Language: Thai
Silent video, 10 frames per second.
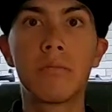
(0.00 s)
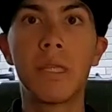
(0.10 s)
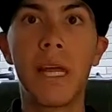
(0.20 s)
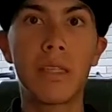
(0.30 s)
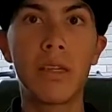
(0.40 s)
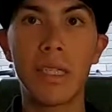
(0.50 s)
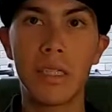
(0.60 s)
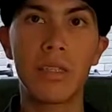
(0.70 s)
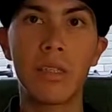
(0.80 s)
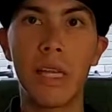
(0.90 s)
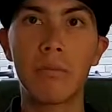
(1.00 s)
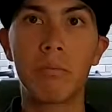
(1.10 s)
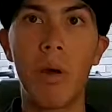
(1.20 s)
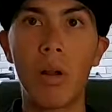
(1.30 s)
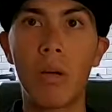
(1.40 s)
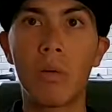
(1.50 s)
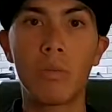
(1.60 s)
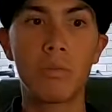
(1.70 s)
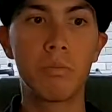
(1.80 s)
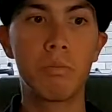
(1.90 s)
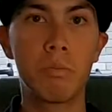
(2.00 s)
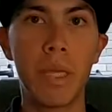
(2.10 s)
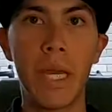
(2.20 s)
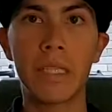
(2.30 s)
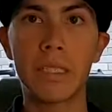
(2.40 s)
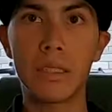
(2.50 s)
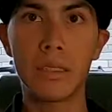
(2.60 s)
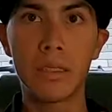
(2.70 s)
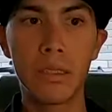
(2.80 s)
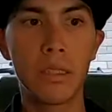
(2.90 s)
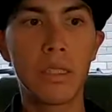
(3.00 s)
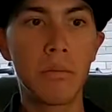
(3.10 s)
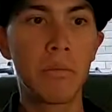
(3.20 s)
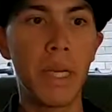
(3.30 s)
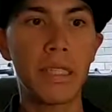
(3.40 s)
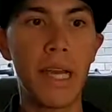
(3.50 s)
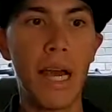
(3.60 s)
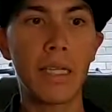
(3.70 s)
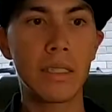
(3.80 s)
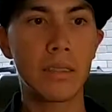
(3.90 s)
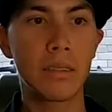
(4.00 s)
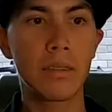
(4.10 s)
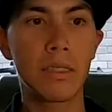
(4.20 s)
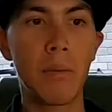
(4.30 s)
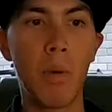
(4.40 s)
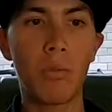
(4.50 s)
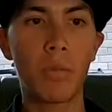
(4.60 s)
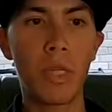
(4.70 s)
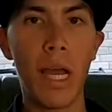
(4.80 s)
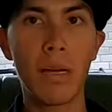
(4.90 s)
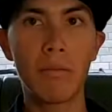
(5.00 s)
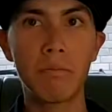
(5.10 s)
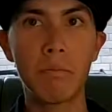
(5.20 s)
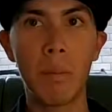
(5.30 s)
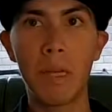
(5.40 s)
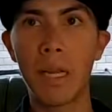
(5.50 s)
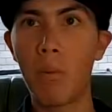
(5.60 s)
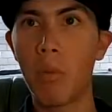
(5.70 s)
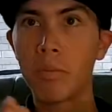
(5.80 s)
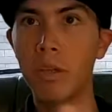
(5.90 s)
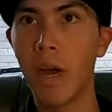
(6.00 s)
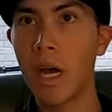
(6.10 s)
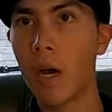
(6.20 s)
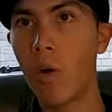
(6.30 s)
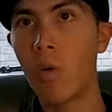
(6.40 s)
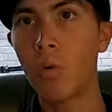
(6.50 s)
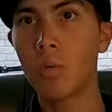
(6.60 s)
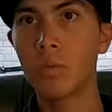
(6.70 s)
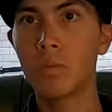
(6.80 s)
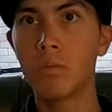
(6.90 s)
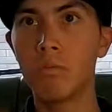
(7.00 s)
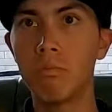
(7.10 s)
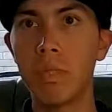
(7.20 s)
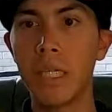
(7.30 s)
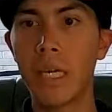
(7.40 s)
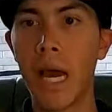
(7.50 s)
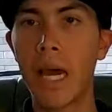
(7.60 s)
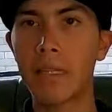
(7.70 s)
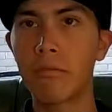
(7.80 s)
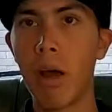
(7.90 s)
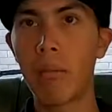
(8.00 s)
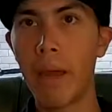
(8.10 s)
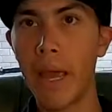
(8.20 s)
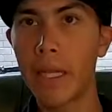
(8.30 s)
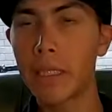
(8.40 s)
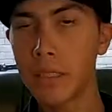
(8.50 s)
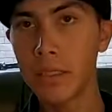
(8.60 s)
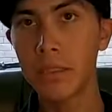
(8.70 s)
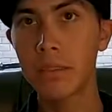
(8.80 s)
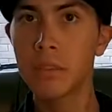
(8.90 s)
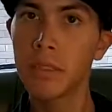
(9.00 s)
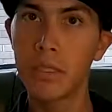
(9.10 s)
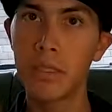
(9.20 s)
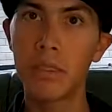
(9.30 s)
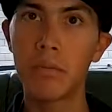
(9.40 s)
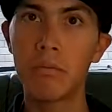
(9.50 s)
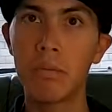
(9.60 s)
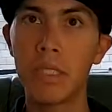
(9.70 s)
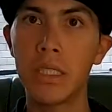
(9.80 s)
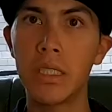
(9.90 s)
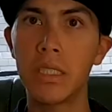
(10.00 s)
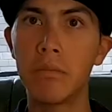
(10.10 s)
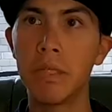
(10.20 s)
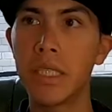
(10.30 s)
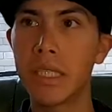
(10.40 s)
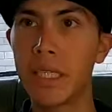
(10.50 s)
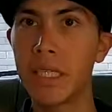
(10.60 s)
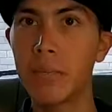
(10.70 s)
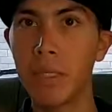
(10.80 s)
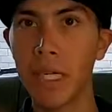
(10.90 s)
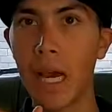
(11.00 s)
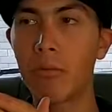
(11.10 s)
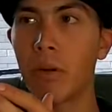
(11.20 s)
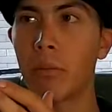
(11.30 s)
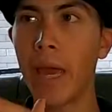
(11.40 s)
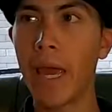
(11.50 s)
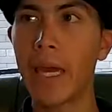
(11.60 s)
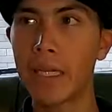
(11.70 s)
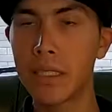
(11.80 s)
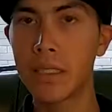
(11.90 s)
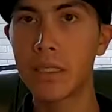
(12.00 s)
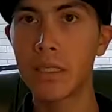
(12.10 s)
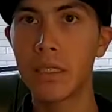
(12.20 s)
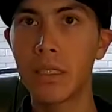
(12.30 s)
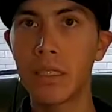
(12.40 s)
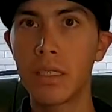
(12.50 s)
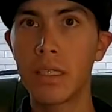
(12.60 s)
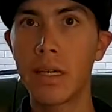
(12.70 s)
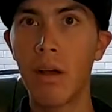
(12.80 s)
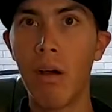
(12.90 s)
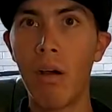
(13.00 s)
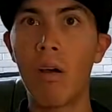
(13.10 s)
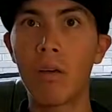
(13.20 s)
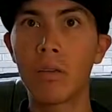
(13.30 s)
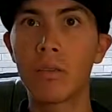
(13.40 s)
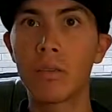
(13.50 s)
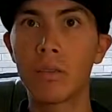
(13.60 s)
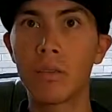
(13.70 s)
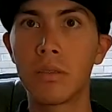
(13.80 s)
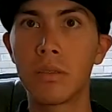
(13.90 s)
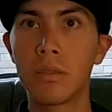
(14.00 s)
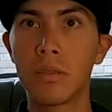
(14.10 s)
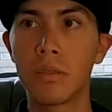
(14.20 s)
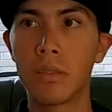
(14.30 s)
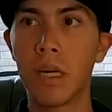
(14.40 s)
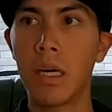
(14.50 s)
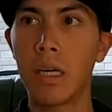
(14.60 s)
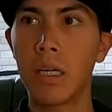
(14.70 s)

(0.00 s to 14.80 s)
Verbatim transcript: มีแรงเท่าไหร่ใส่เท่านั้นพอเราเปลี่ยนเปลี่ยนจากระบบตัวเนี้ยมาเป็นระบบที่ว่าเขามีการวางแผนมีทีม มีที มีการวางแผน แล้วก็เอ